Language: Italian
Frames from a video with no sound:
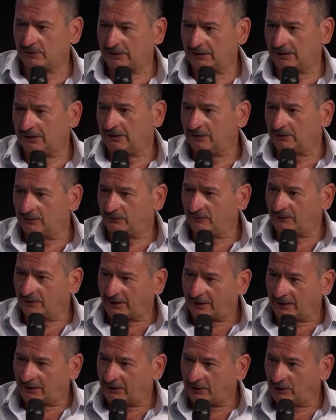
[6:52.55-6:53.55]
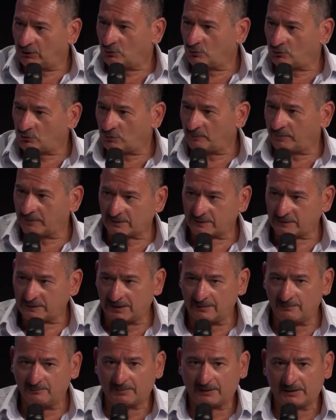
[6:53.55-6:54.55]
che non verrà rinchiuso per
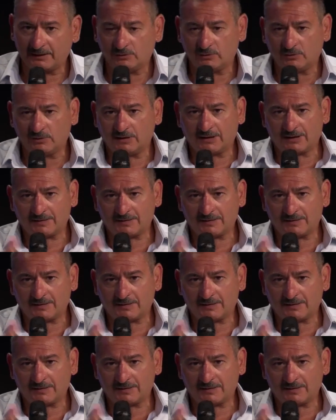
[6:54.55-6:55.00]
sempre e noi,